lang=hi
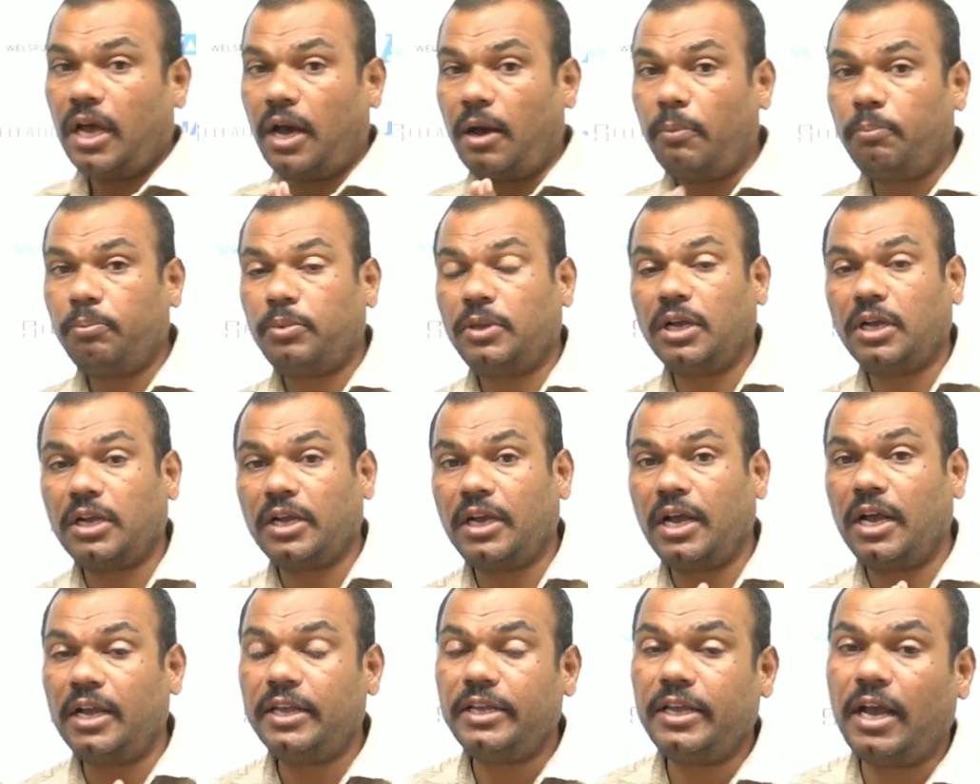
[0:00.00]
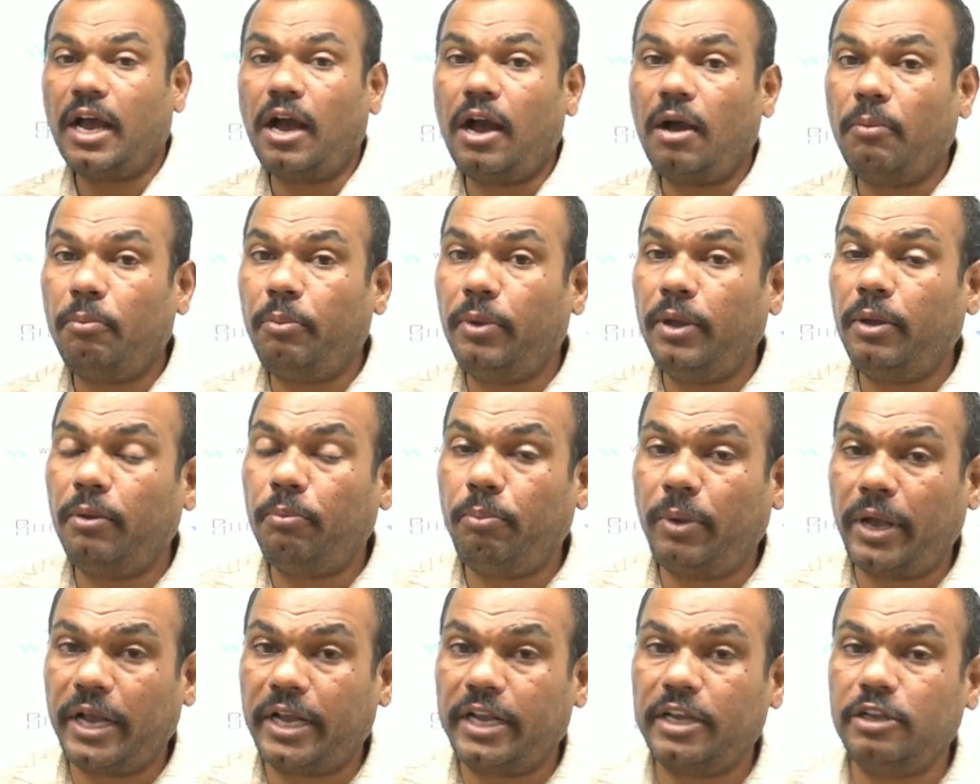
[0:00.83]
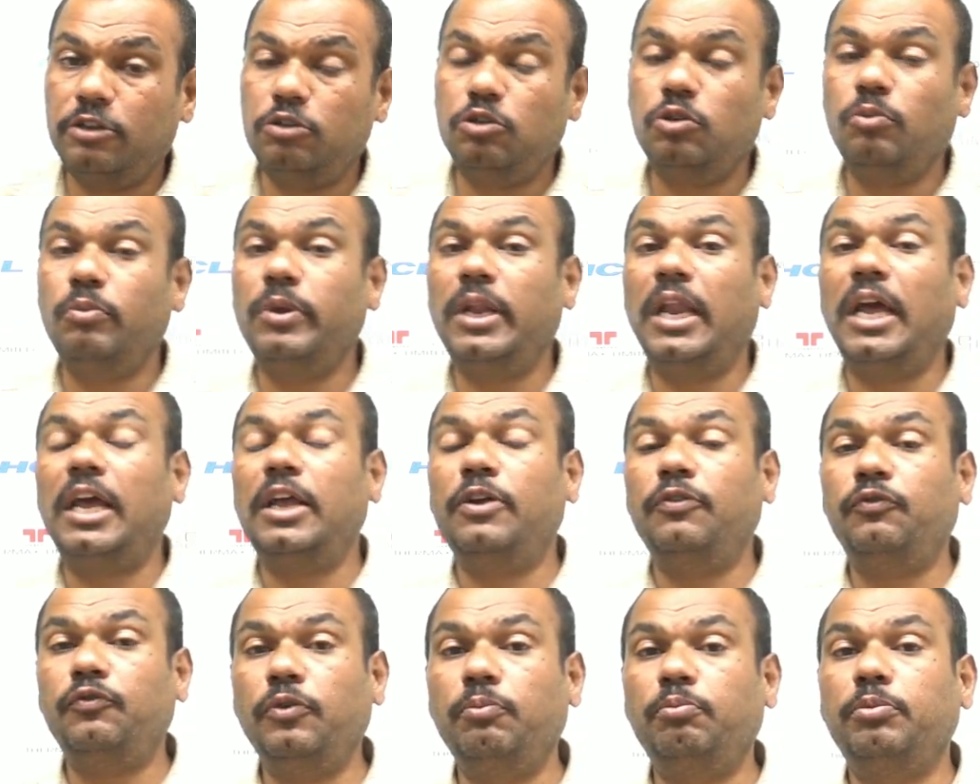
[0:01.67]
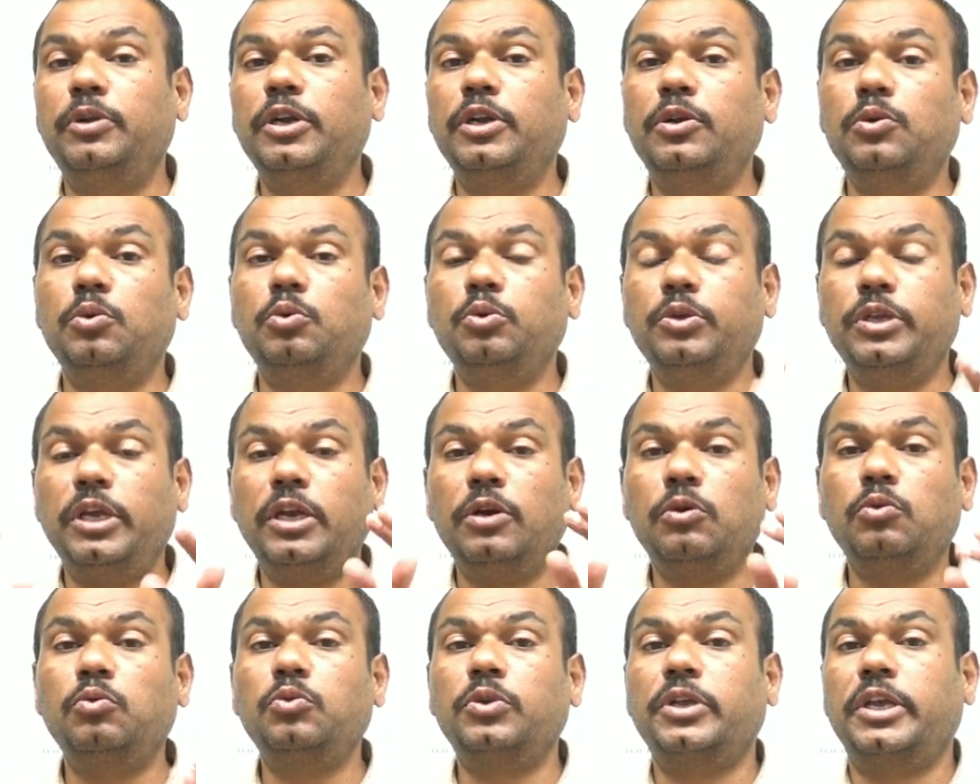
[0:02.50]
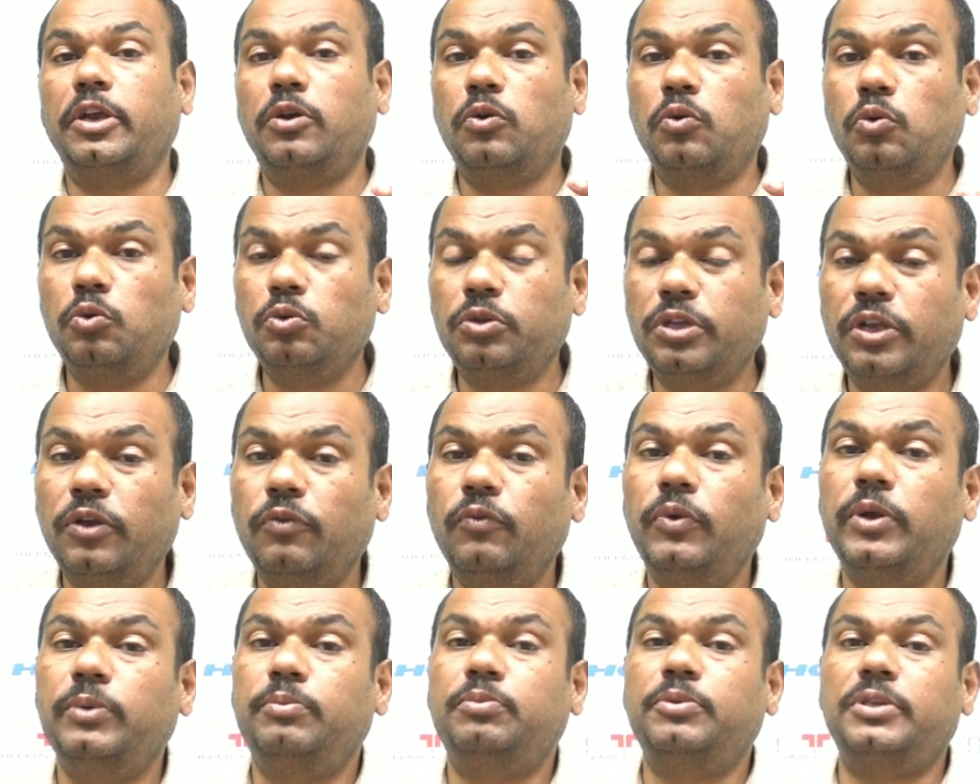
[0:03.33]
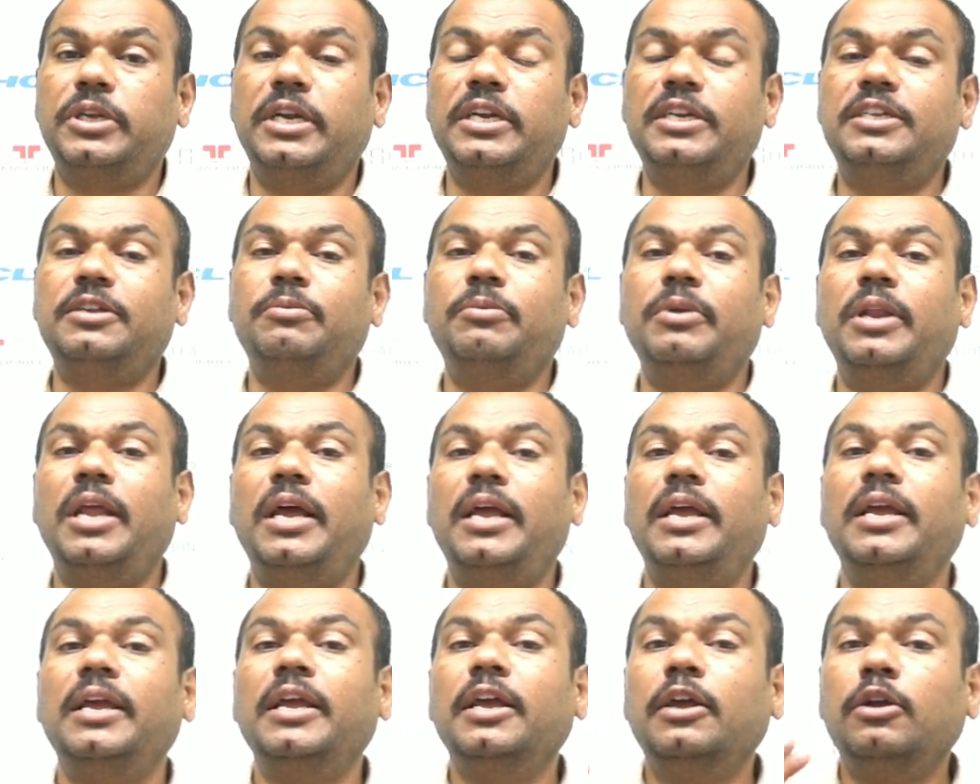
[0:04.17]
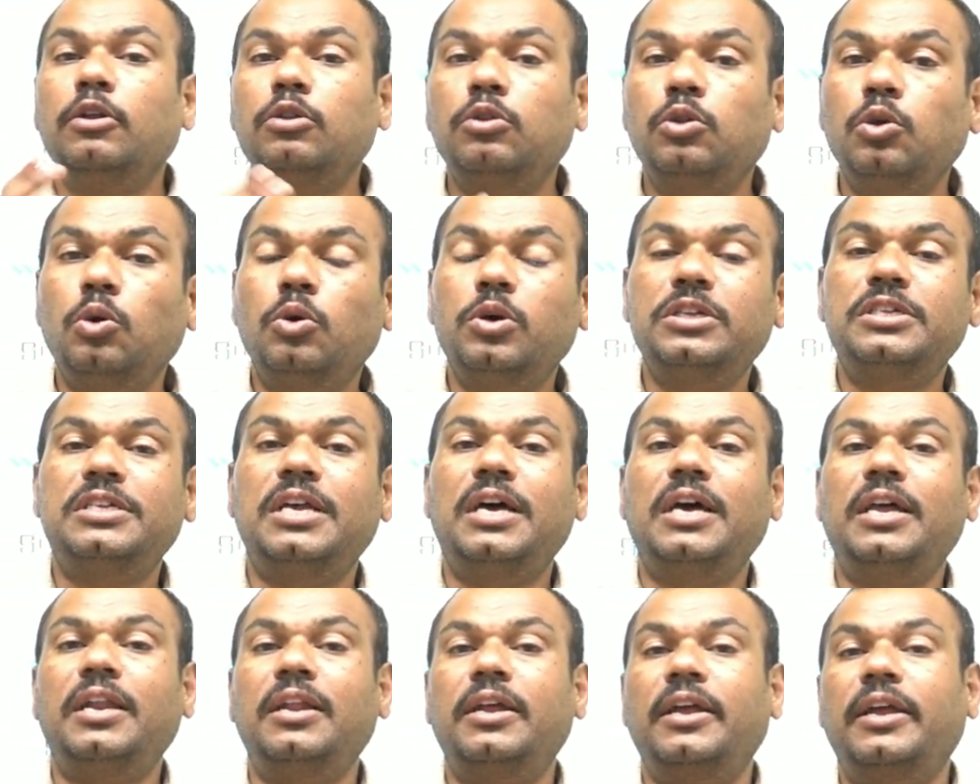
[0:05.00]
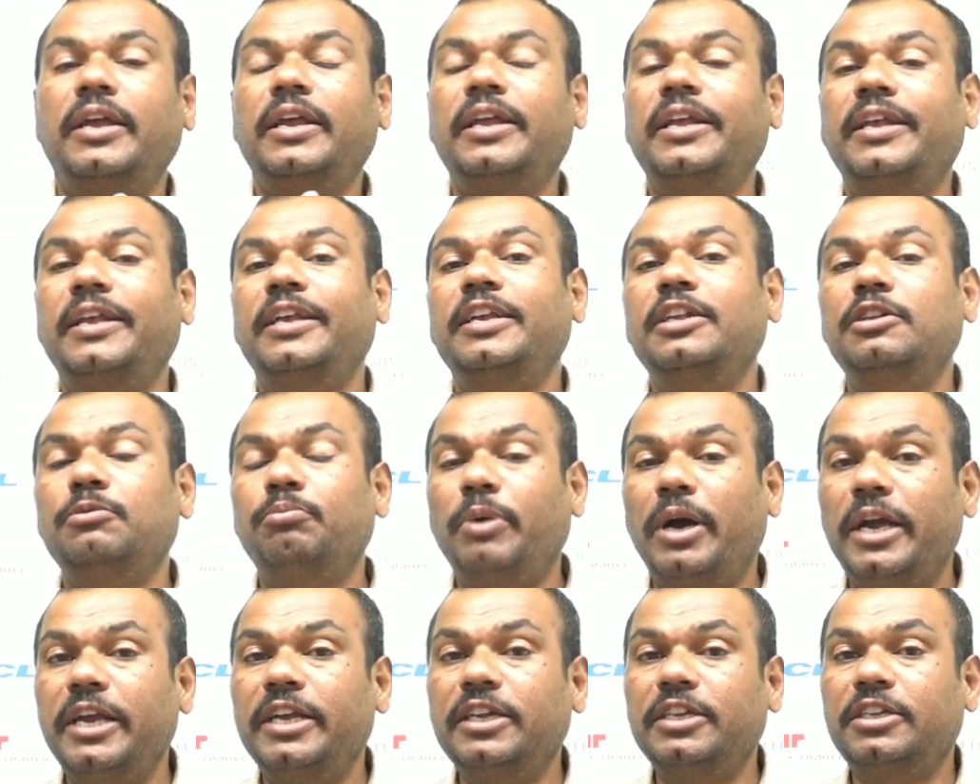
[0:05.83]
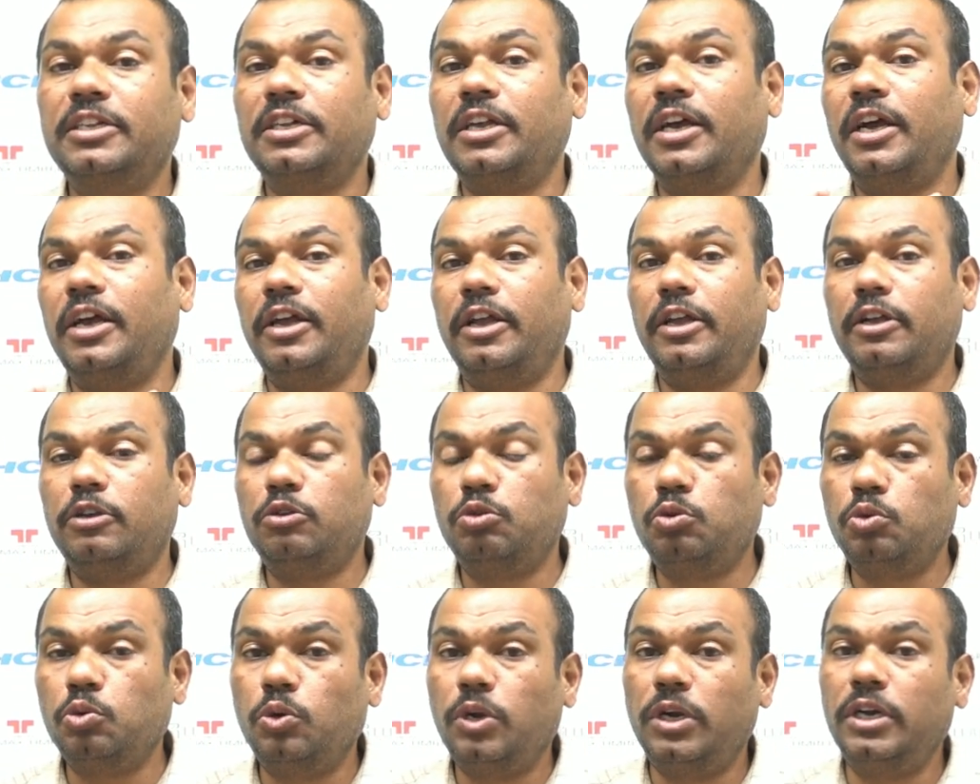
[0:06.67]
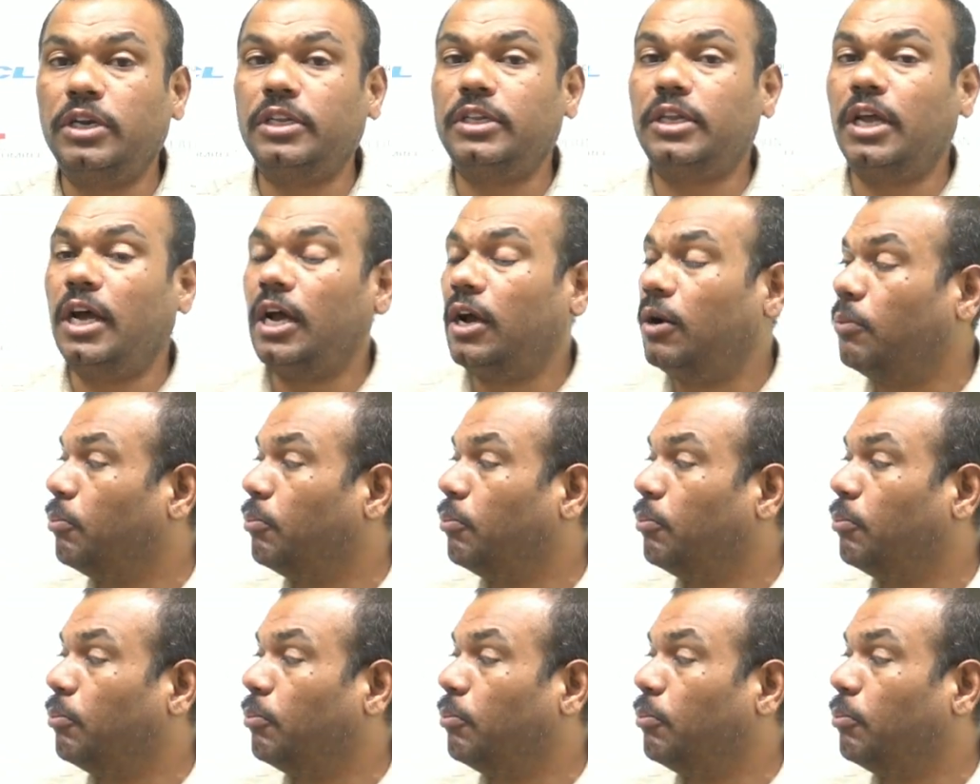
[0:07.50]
अब तक का यहाँ पे पैकेज जो मिला है 52 ये उनके खुद के वेबसाइट से मिला है 2021-22 का एक स्टूडेंट था